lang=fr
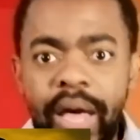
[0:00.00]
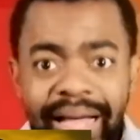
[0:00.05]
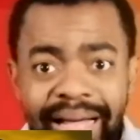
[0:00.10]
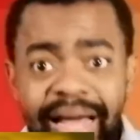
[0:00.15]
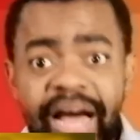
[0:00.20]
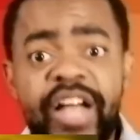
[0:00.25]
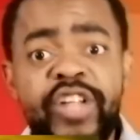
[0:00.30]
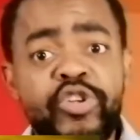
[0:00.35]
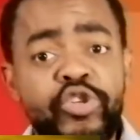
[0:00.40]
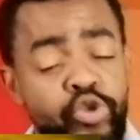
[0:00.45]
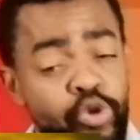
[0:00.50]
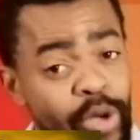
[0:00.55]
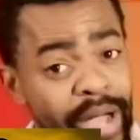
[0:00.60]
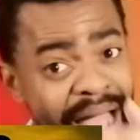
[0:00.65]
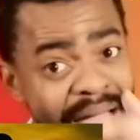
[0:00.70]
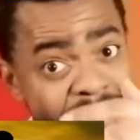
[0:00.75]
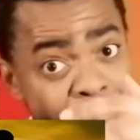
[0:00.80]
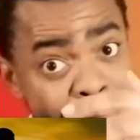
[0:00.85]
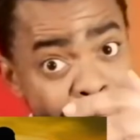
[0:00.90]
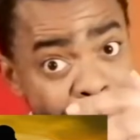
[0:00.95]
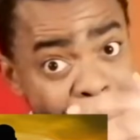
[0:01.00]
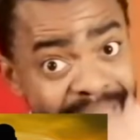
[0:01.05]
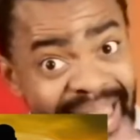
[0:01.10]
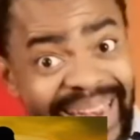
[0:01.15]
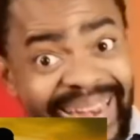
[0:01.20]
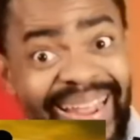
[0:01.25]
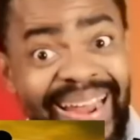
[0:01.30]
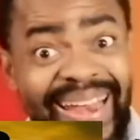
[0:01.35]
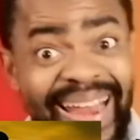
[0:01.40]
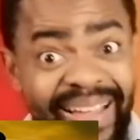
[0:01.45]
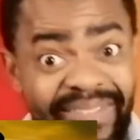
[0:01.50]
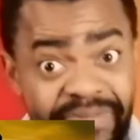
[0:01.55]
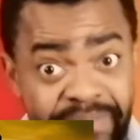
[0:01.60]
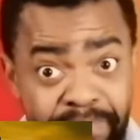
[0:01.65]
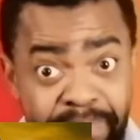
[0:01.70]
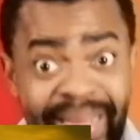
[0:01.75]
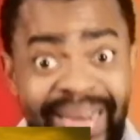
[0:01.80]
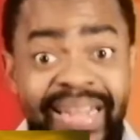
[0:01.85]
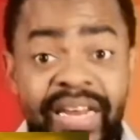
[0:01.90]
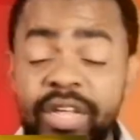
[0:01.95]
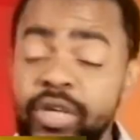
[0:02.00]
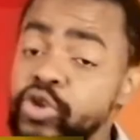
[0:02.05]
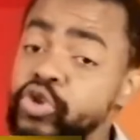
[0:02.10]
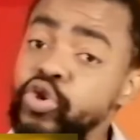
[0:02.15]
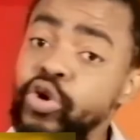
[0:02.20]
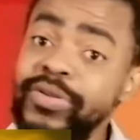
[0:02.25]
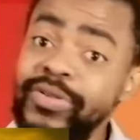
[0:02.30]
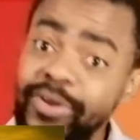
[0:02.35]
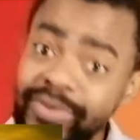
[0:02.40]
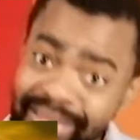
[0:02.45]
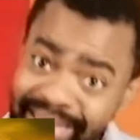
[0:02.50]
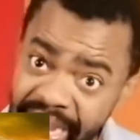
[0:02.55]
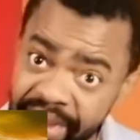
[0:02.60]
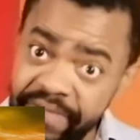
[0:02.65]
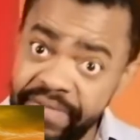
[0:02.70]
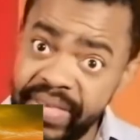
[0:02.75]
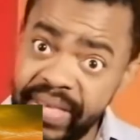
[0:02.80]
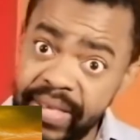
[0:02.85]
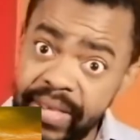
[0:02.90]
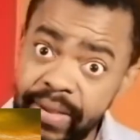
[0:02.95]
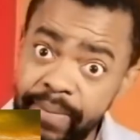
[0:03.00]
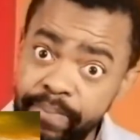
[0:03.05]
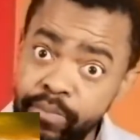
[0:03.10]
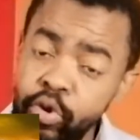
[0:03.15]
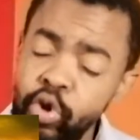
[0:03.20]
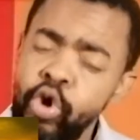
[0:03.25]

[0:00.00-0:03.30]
Quand tu amènes la bénédiction dans ta vie,